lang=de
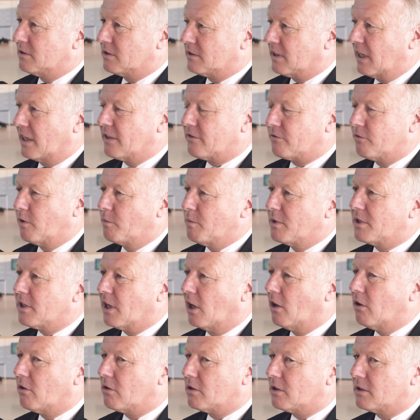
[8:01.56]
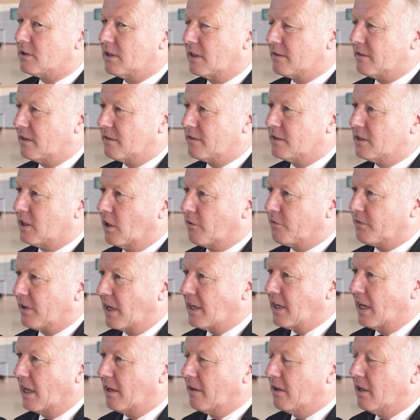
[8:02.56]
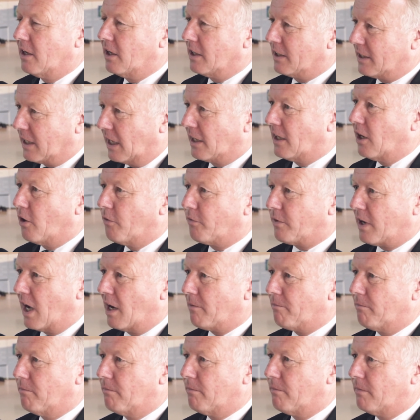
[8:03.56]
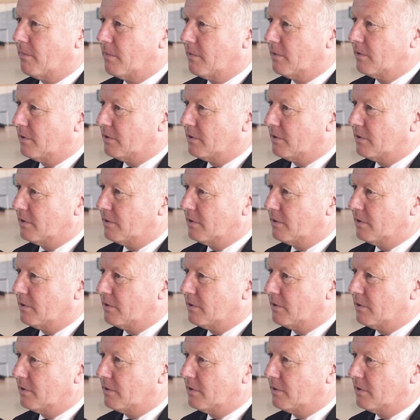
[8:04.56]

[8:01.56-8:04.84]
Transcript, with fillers: Und das heißt für mich auch, dass er sich auf seine Kernaufgaben